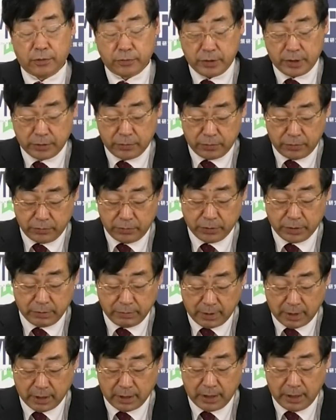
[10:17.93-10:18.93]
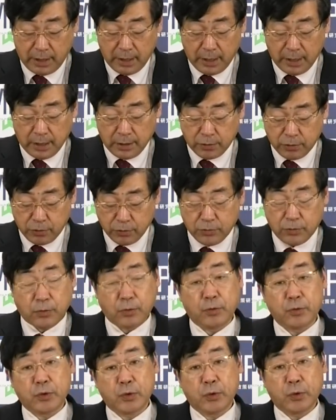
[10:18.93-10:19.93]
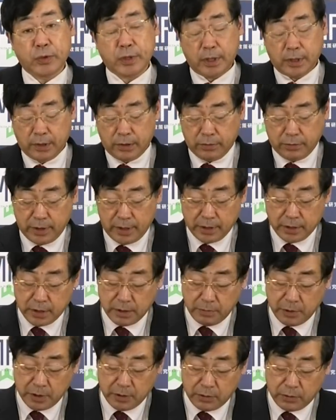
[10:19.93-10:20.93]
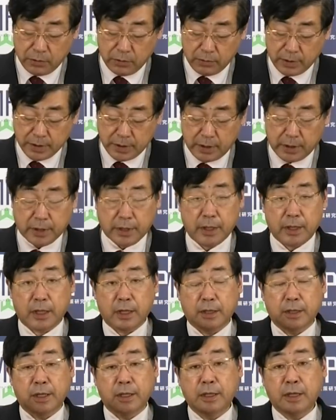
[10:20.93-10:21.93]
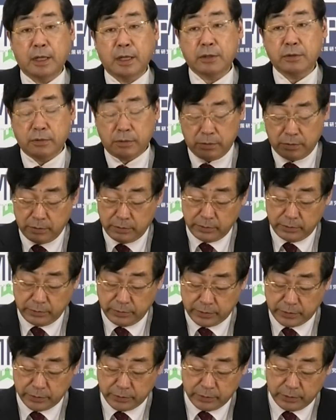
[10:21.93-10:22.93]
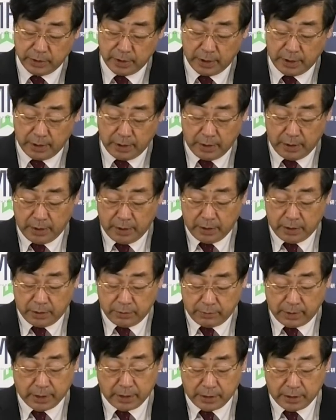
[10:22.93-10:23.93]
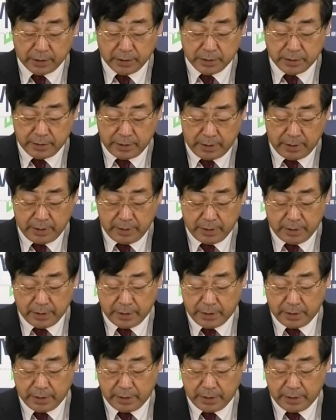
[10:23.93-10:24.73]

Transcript: そしてその時は直後の総選挙で自民党は政権から転落するわけなんですね。